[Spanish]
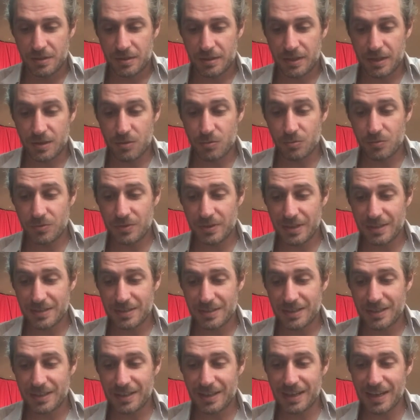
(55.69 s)
que un
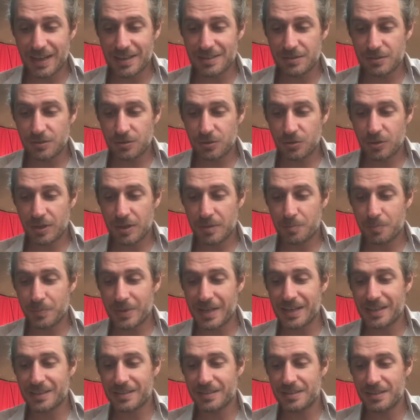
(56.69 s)
desencanto
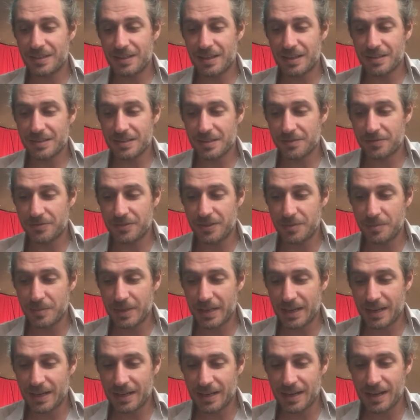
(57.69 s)
esparce las
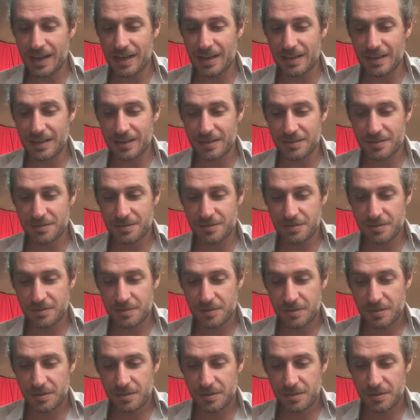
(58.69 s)
efímeras galas